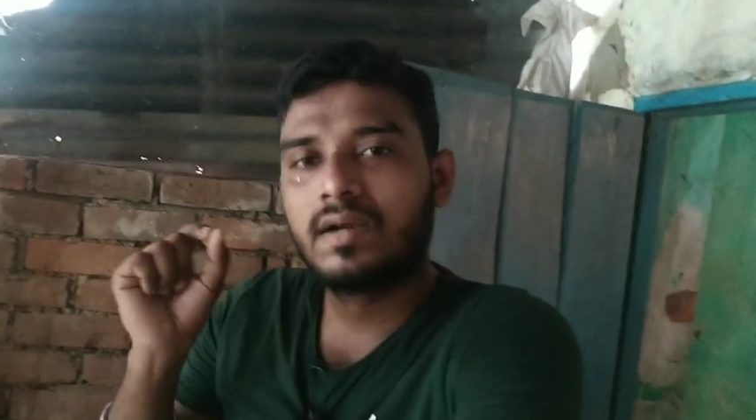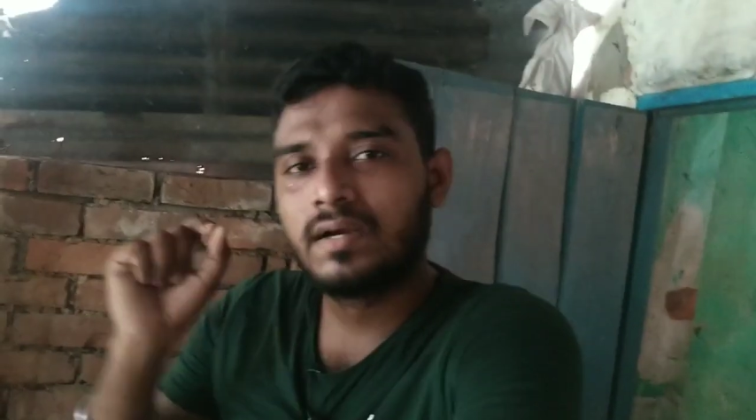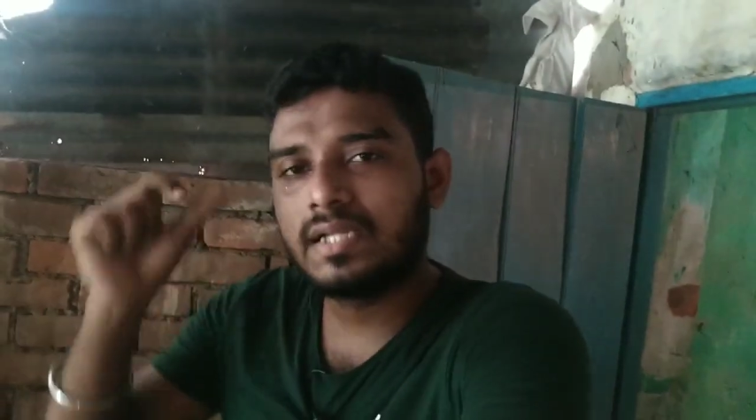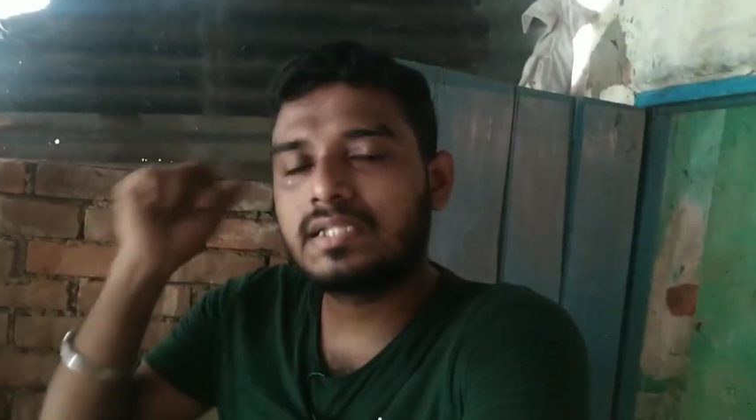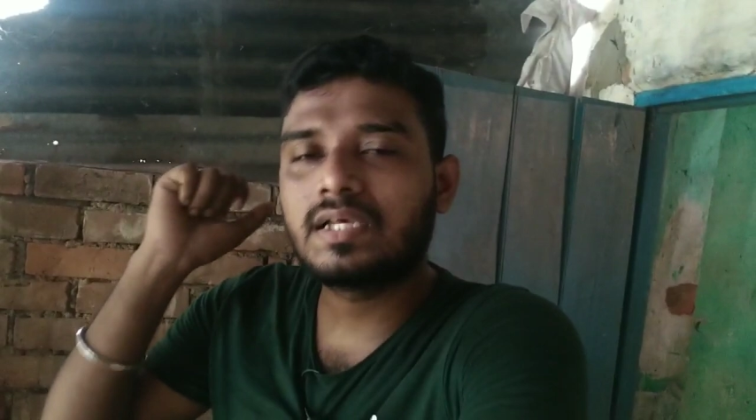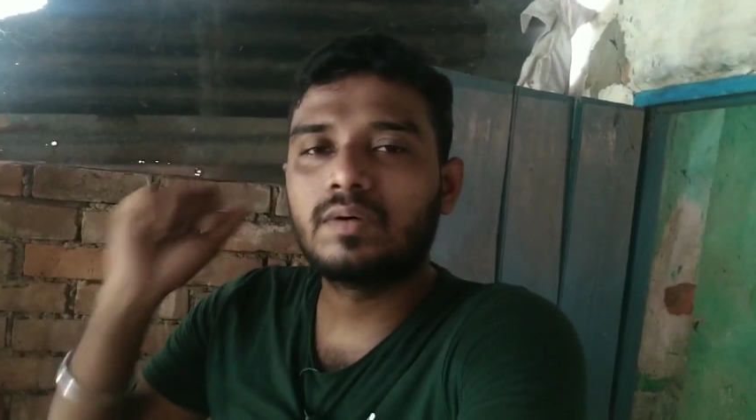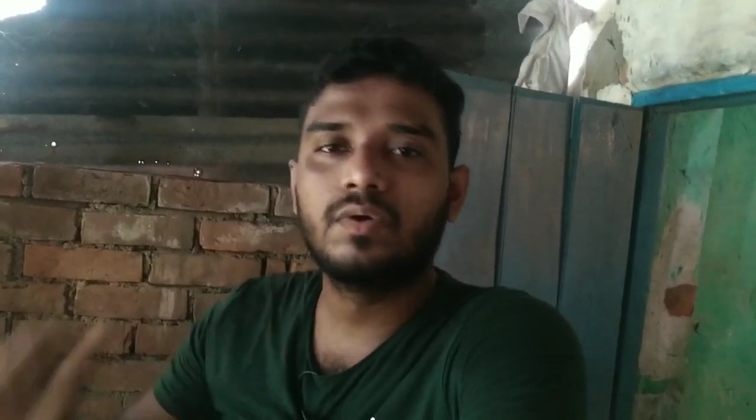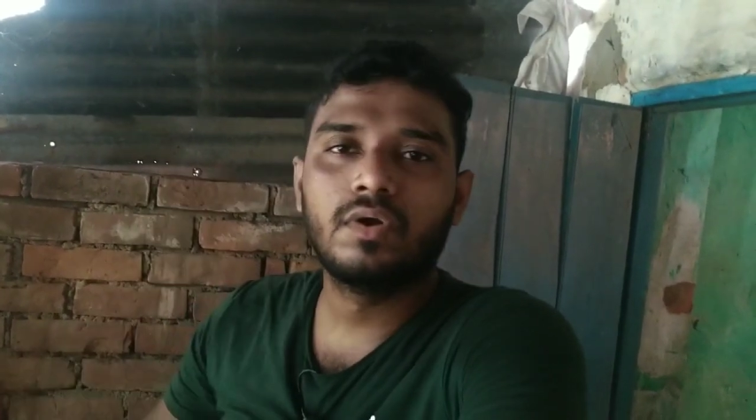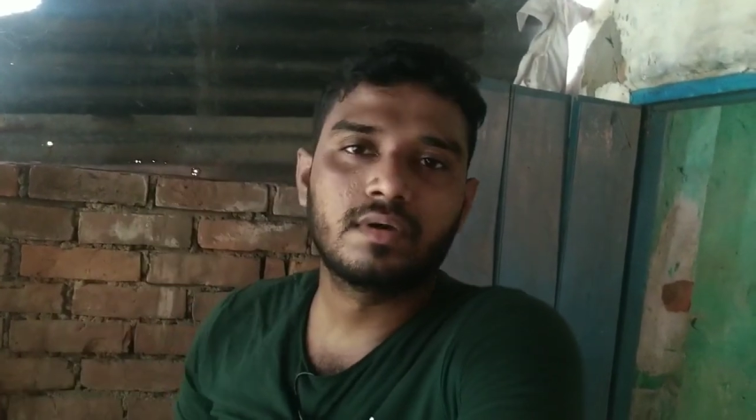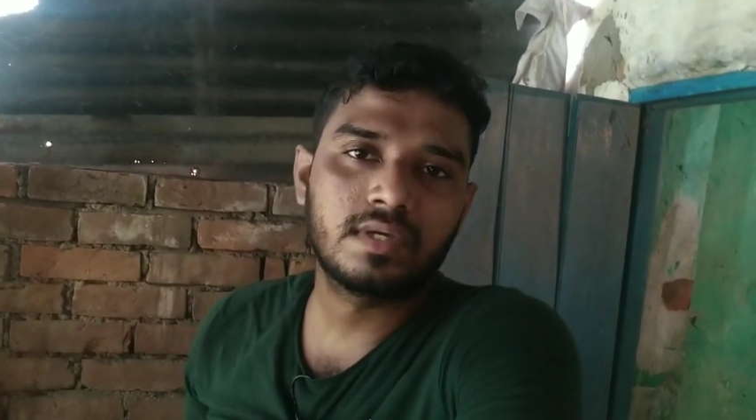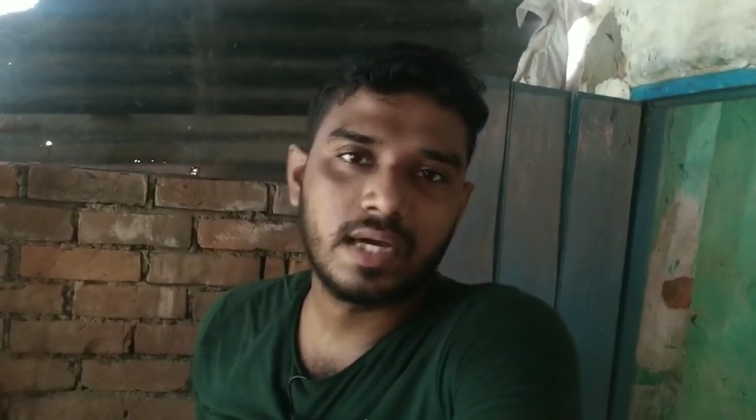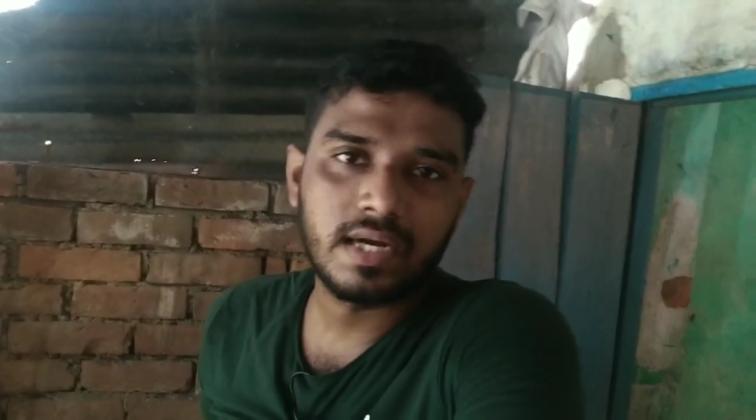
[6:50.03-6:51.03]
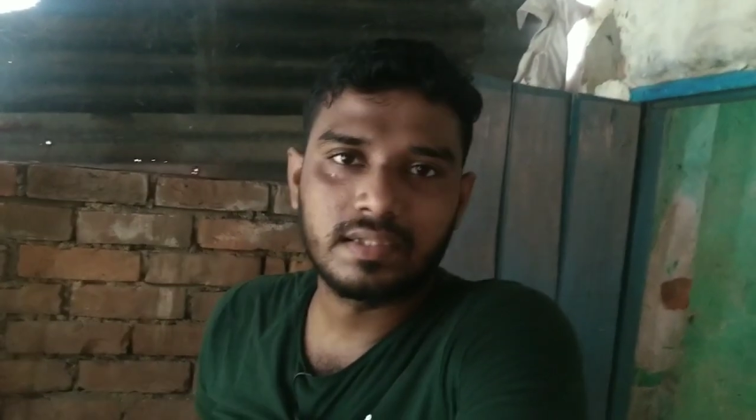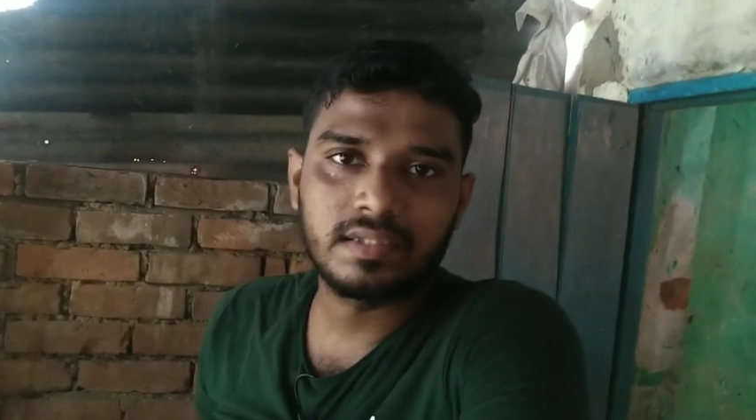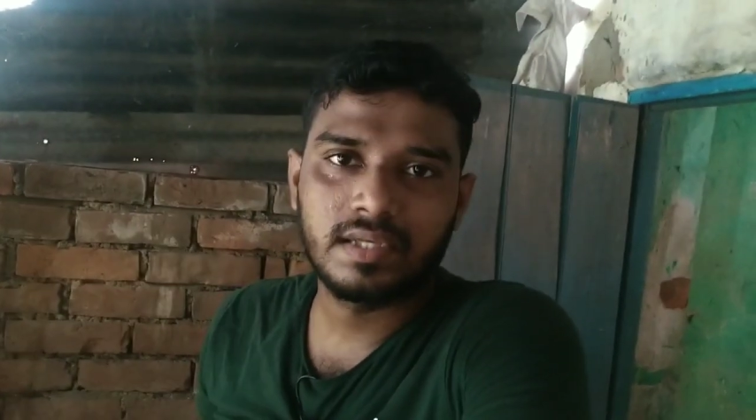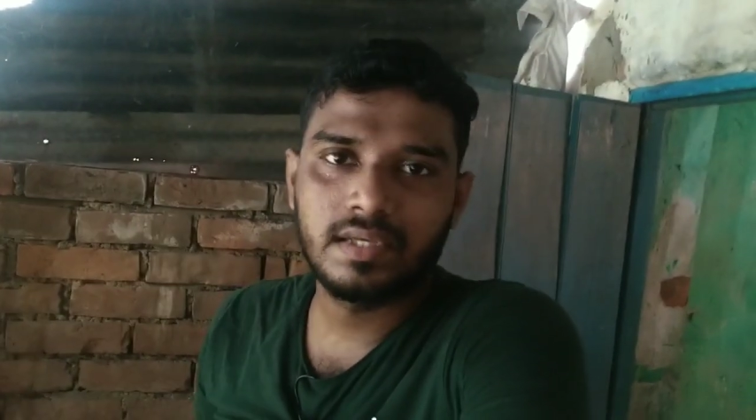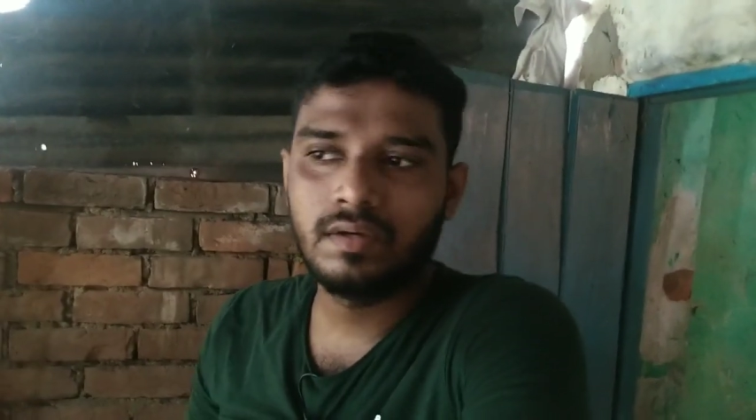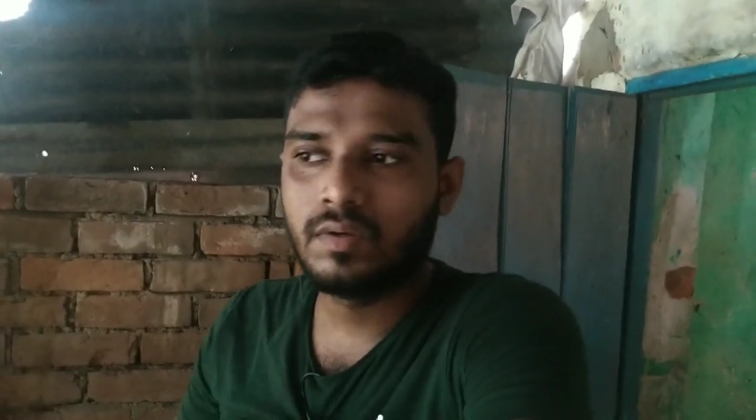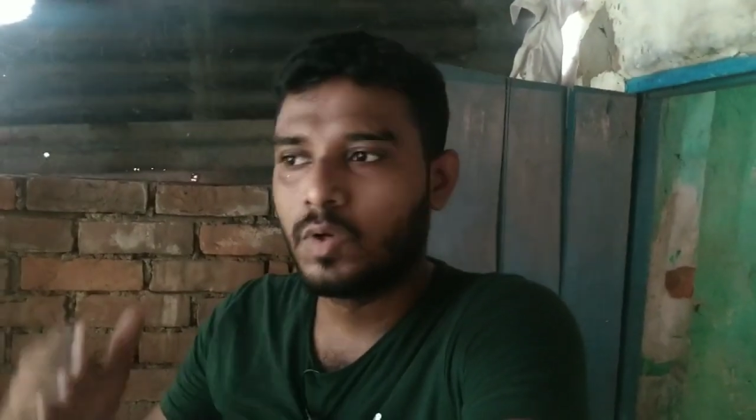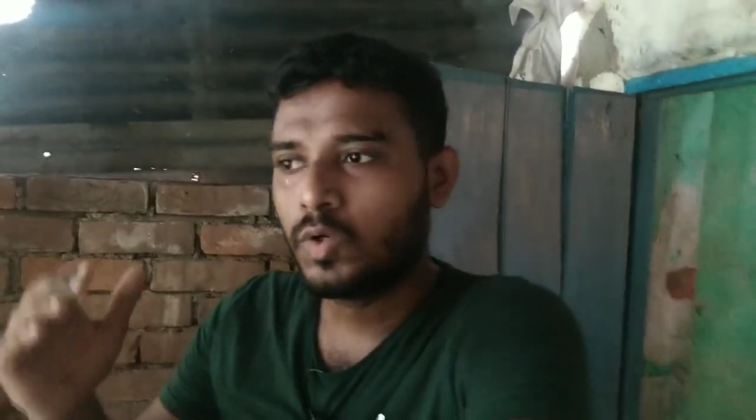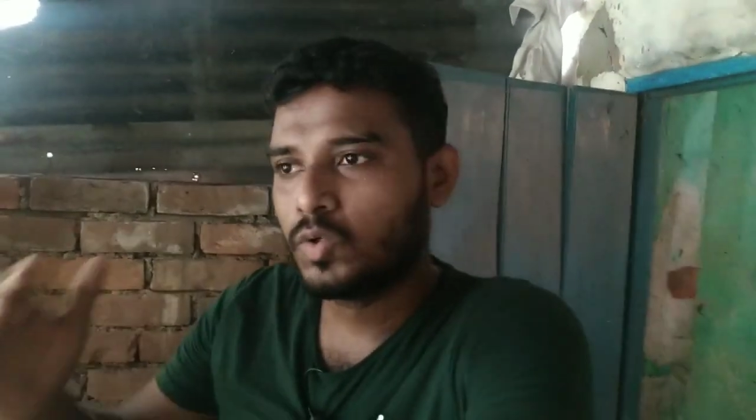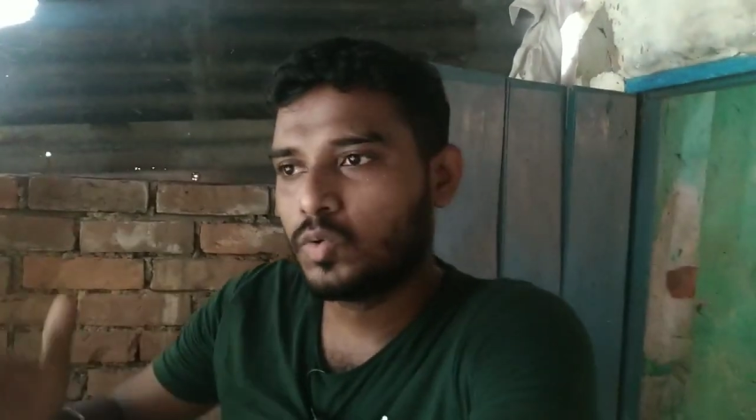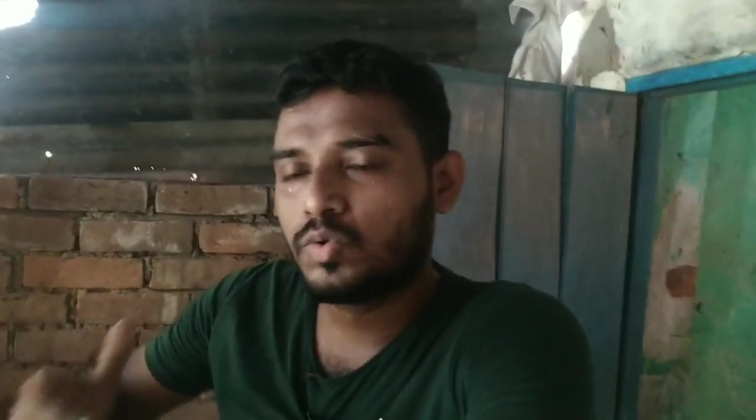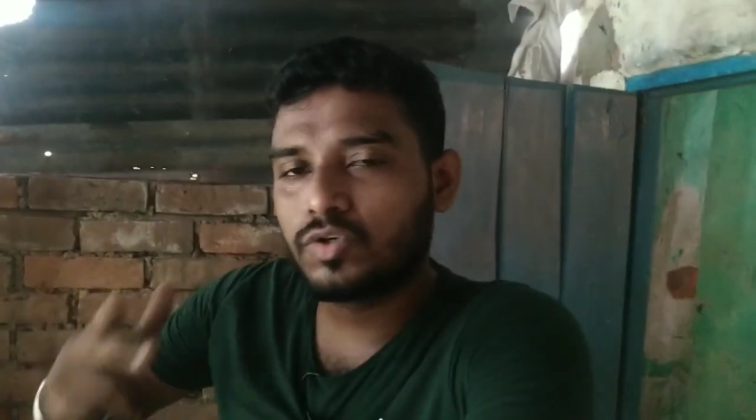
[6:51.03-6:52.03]
खरीद के वो लोग क्या करते हैं
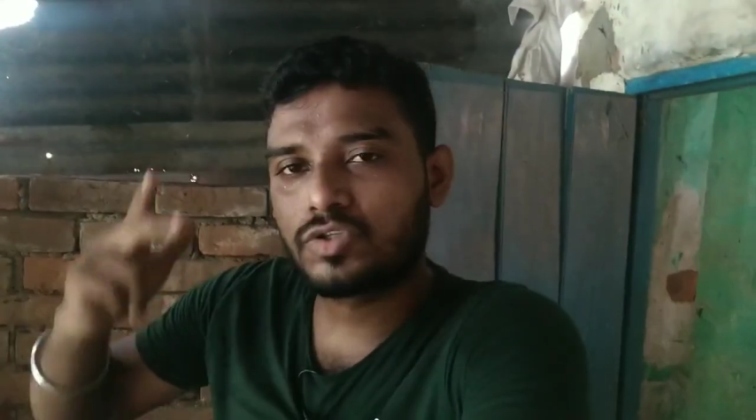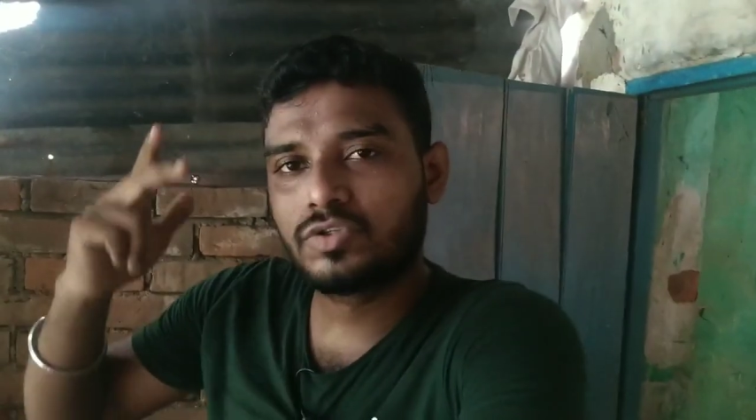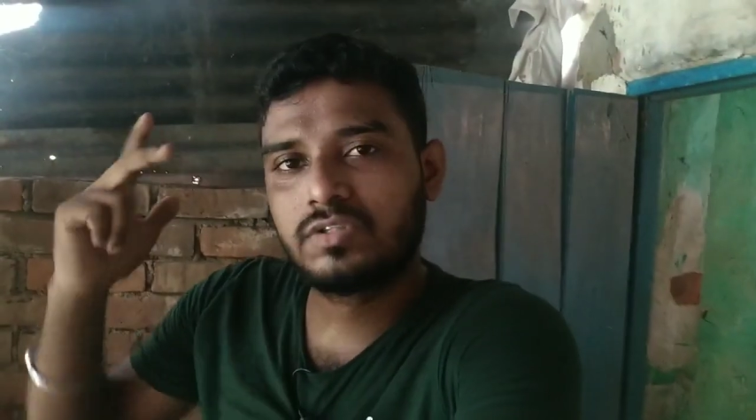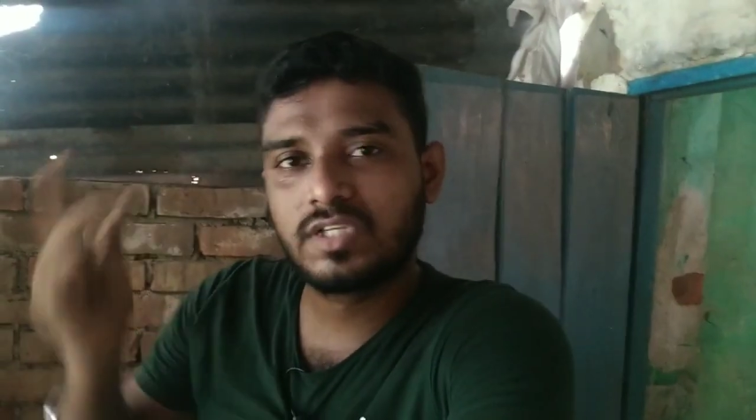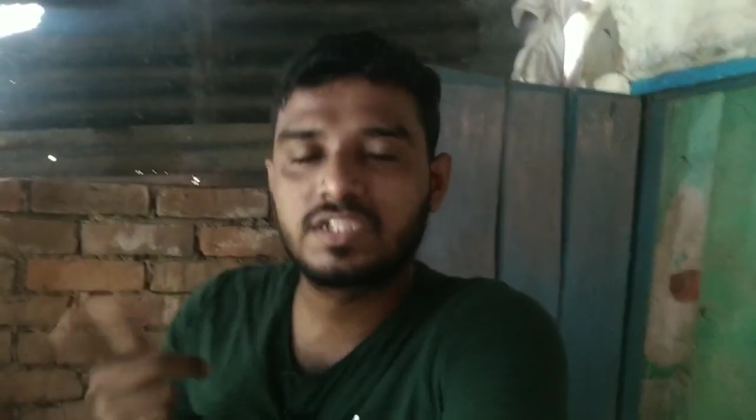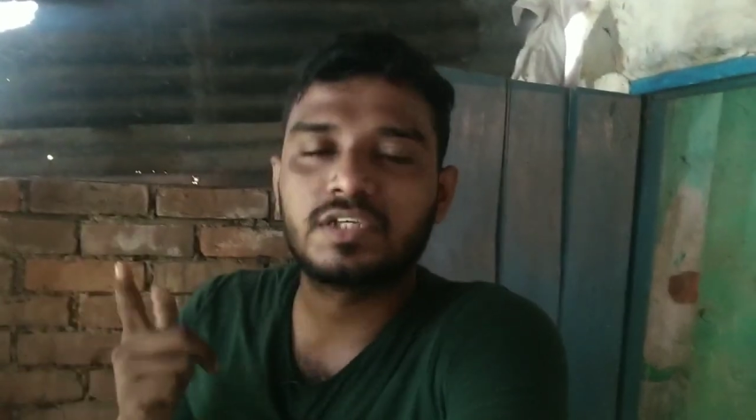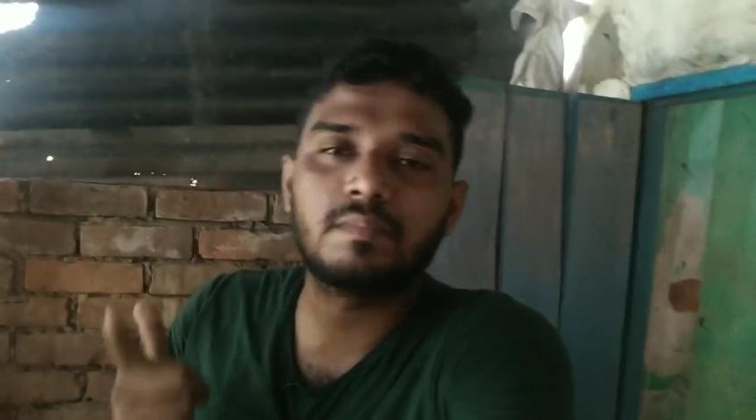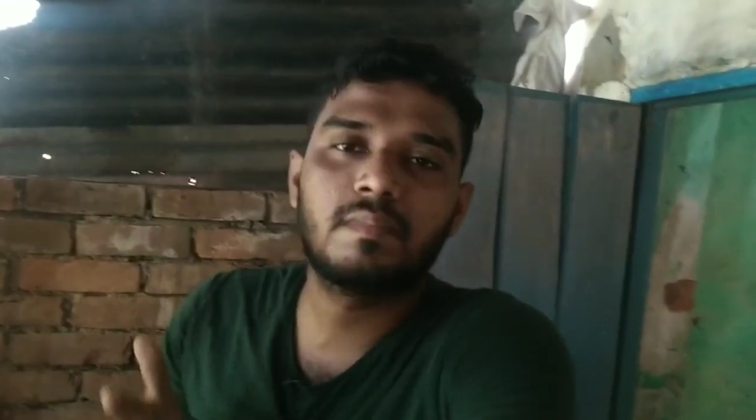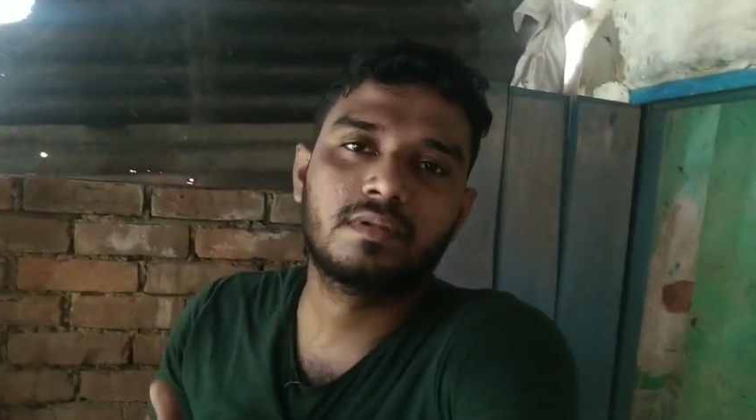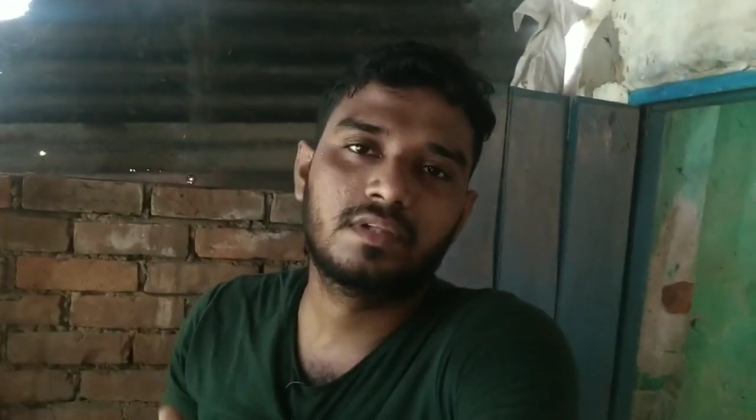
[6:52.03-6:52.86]
उस दसों